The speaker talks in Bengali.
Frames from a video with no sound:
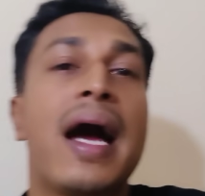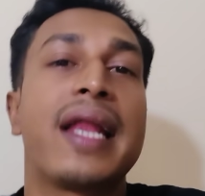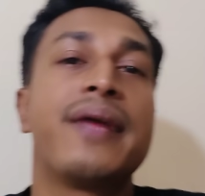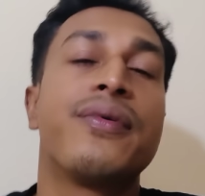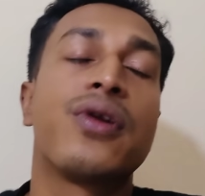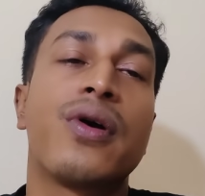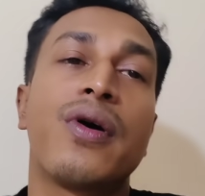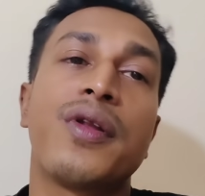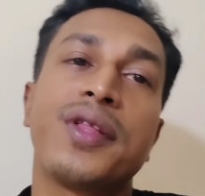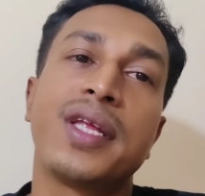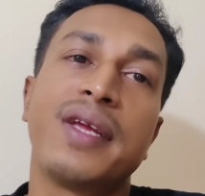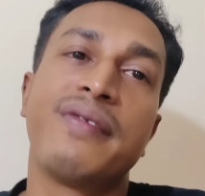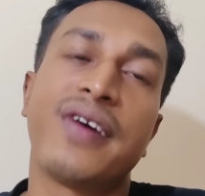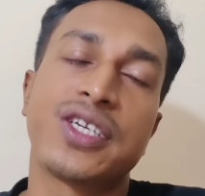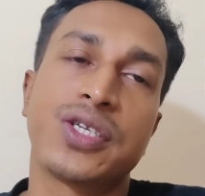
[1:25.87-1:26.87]
মারি মনে করো যে
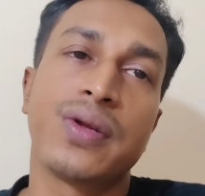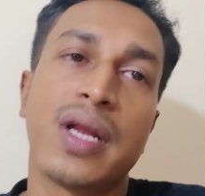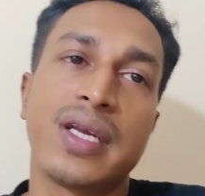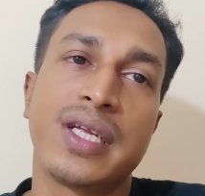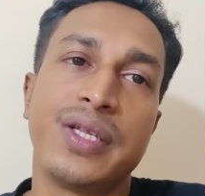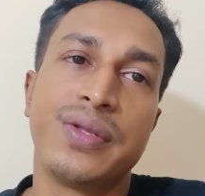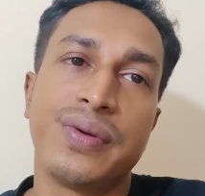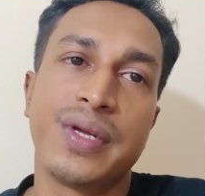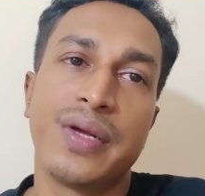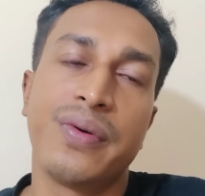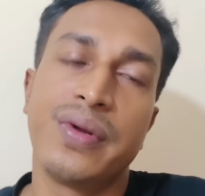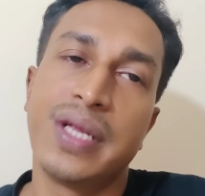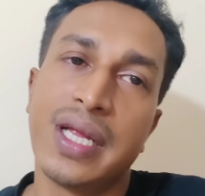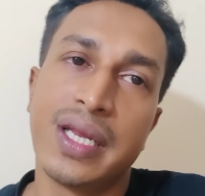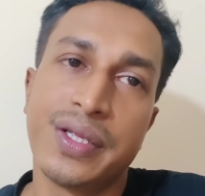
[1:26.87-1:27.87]
কি ফার্স্ট রান কিন্তু কি
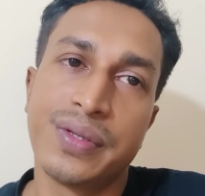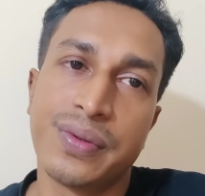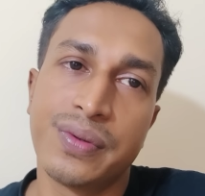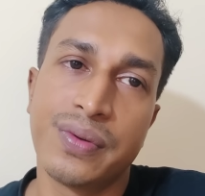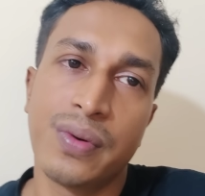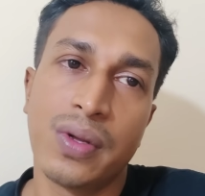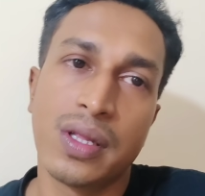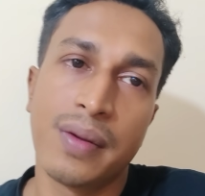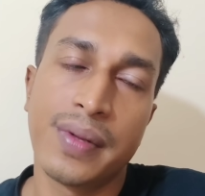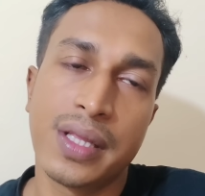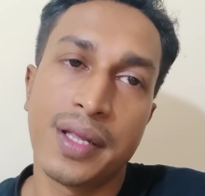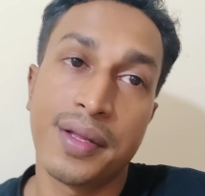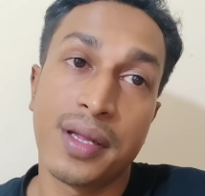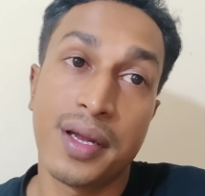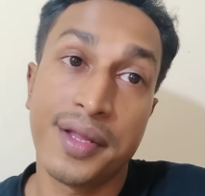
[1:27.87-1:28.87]
করিয়ে লইত কোনো
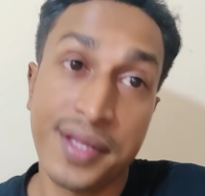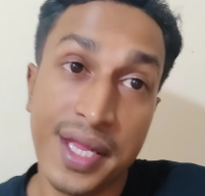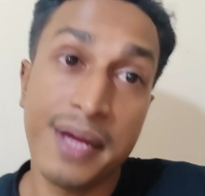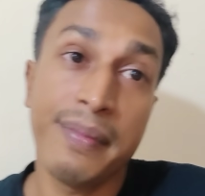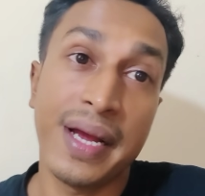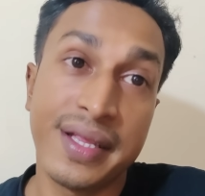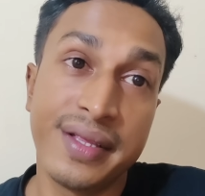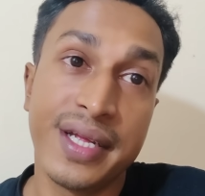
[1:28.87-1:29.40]
কথাবার্তা ছাড়া যে মাই